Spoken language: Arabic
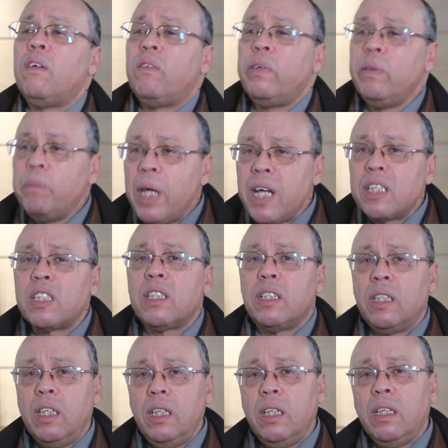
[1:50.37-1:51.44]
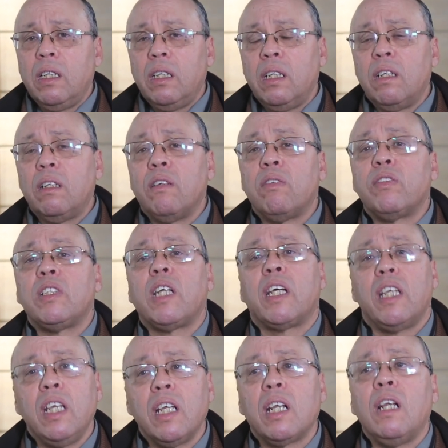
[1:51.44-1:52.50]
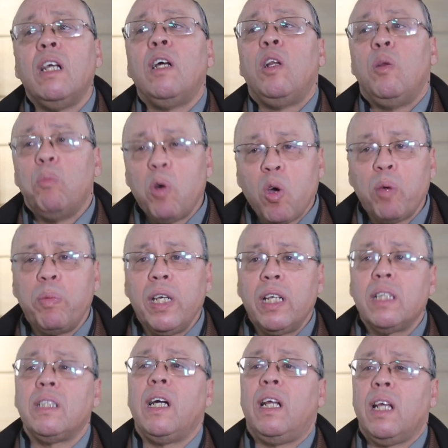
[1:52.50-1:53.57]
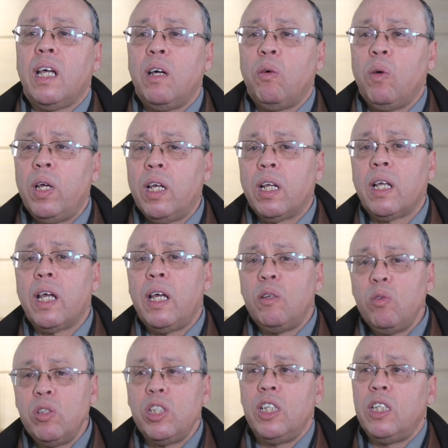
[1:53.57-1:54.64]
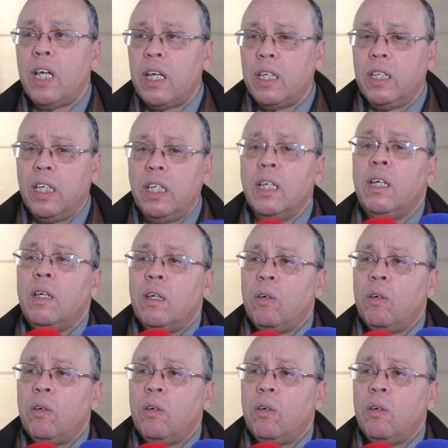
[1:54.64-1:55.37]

باش في التغيير المقبل تاع القانون الجنائي